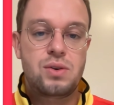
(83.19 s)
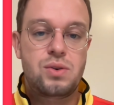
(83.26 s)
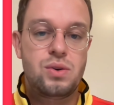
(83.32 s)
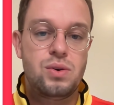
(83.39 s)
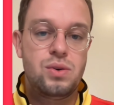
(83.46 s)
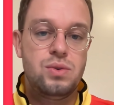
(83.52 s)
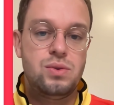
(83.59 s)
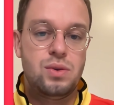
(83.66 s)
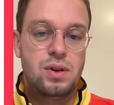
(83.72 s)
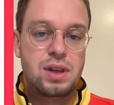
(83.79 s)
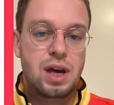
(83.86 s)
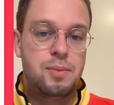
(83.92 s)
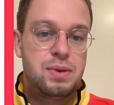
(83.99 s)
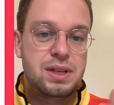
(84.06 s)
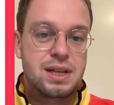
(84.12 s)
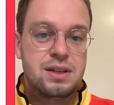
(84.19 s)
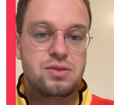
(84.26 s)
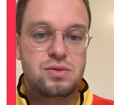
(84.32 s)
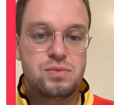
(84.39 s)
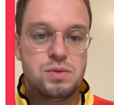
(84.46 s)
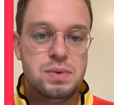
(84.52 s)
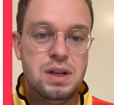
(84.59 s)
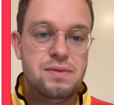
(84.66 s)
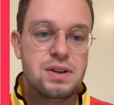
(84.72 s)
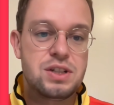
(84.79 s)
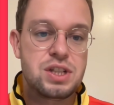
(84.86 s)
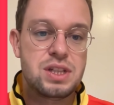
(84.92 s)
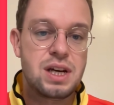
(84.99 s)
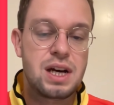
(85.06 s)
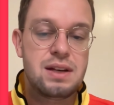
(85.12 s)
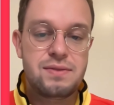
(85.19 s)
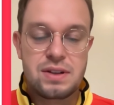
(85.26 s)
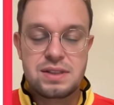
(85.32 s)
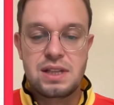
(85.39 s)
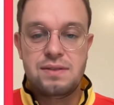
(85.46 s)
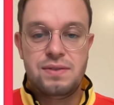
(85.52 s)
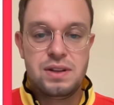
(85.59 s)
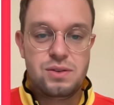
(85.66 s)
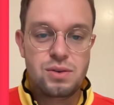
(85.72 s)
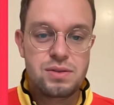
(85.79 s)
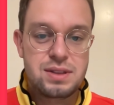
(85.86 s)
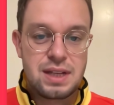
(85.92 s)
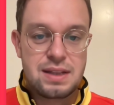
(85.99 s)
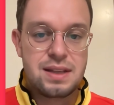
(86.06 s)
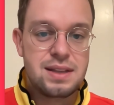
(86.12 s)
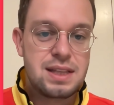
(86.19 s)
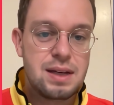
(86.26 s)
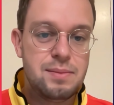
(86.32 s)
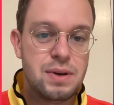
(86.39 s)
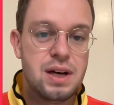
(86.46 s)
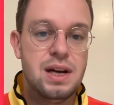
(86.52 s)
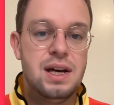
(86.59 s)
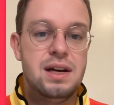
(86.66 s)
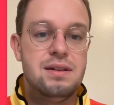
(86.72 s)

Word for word: que notre application mobile va générer, enfin cette feature, cet item